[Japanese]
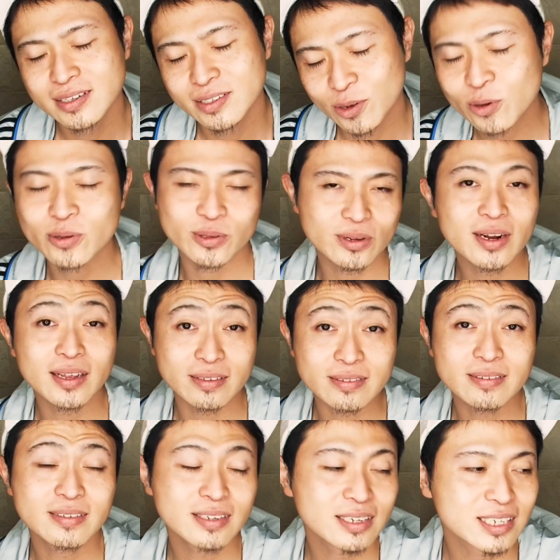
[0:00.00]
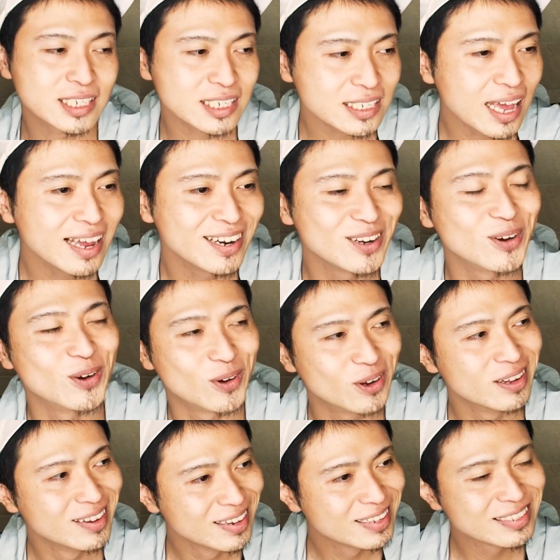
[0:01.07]
のことなの起死燃
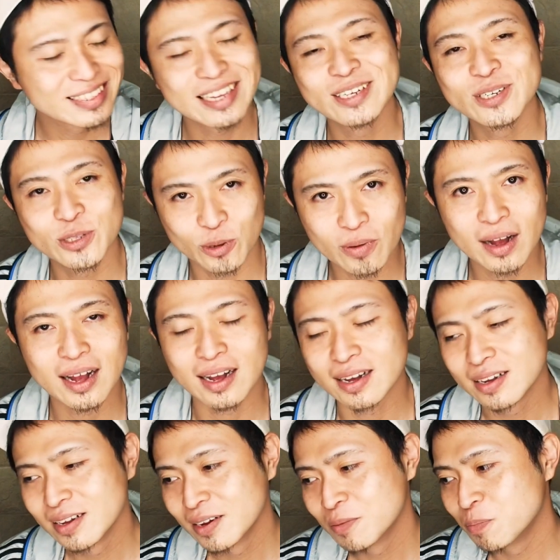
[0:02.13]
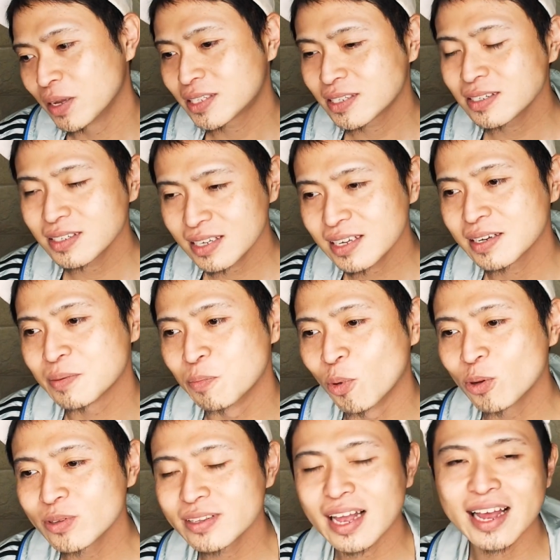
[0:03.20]
料っていうのは別に
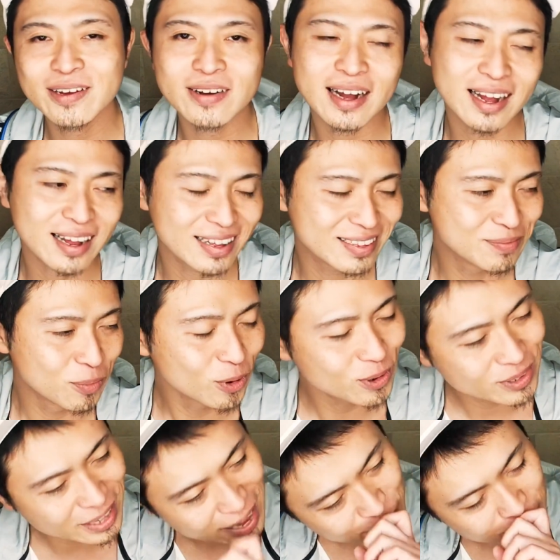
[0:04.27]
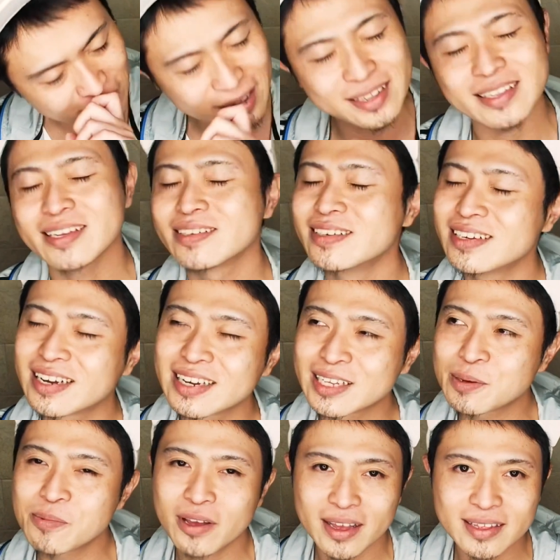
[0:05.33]
問題は問題はないっていう言い
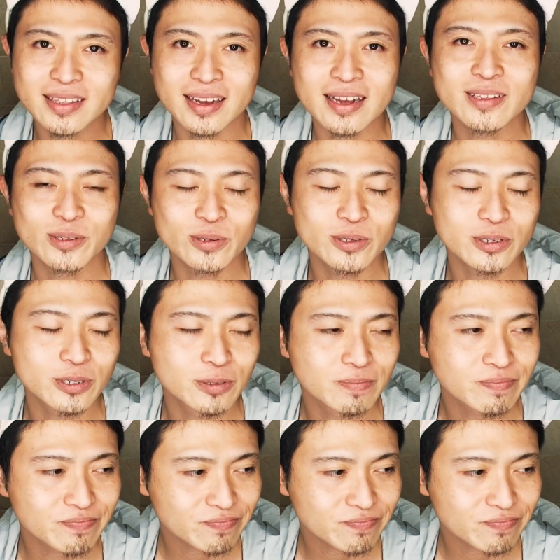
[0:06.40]
方も変だけど